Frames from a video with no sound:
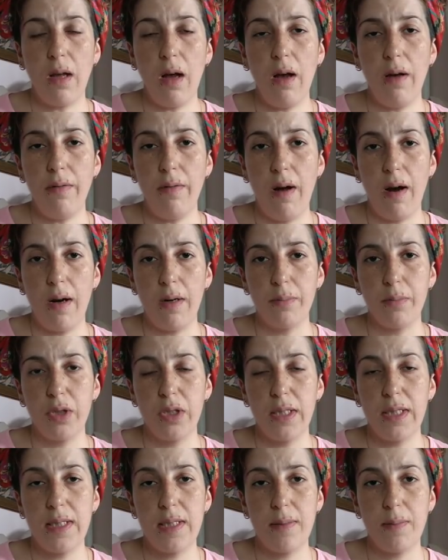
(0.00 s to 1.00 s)
daha
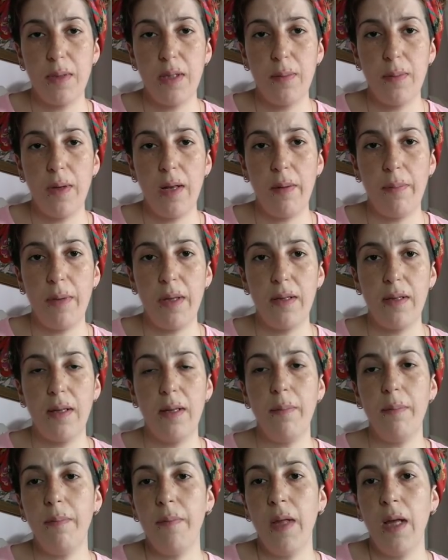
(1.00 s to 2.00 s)
varmış ismini
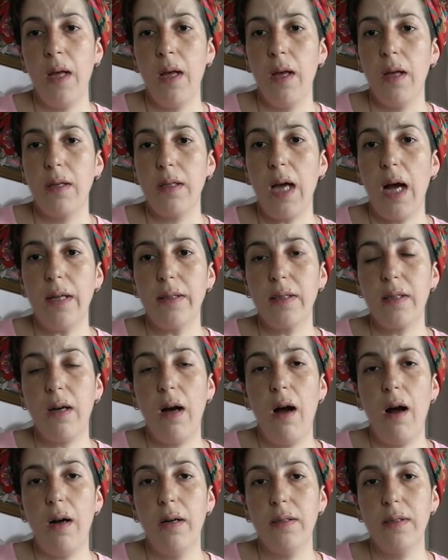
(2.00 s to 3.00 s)
bilmediğim. Yani
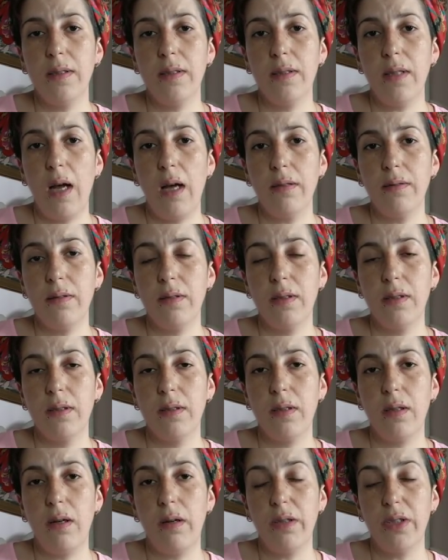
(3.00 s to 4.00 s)
karnından
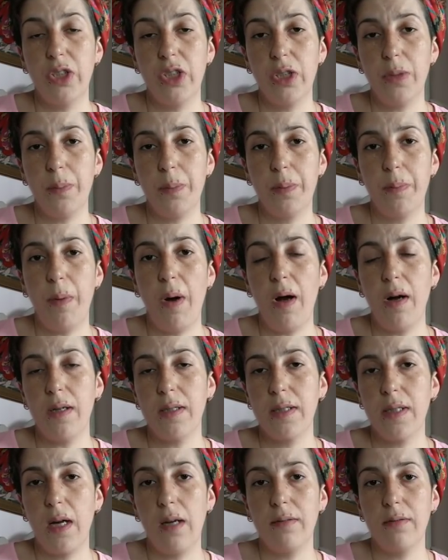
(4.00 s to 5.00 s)
e, açıp
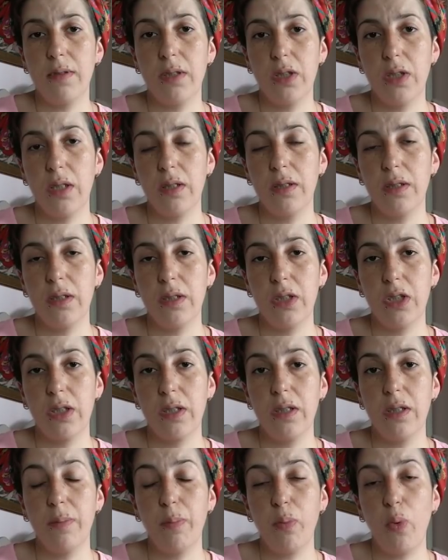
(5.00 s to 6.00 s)
bağırsan dışarı
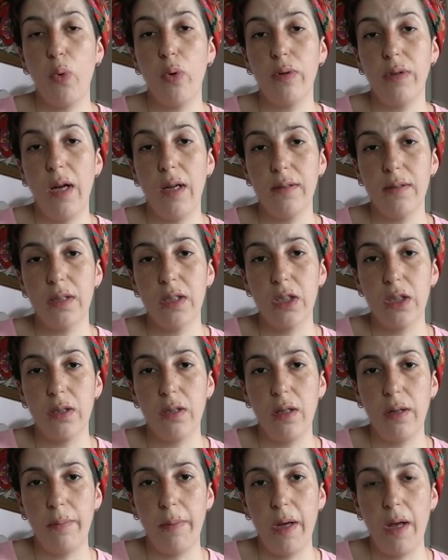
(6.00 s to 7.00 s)
çıkarıp oradan
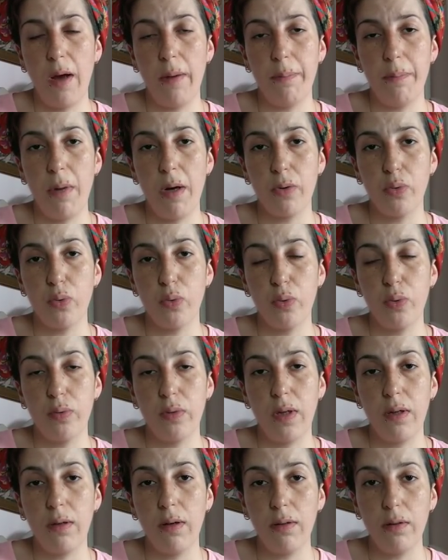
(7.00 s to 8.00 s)
dışkılama yapmak
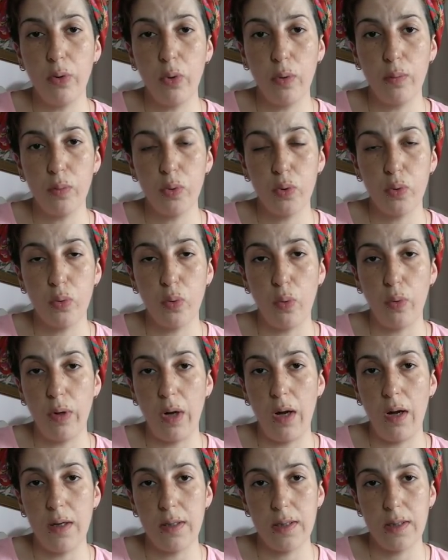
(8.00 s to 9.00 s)
zorunda kalıyormuşsun o
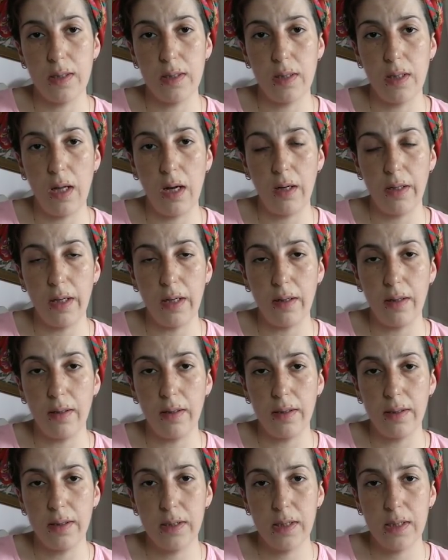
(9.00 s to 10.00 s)
rahatsızlığa
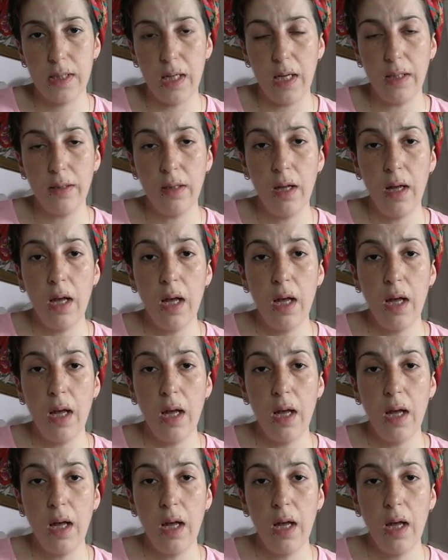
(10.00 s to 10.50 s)
yakalanırsa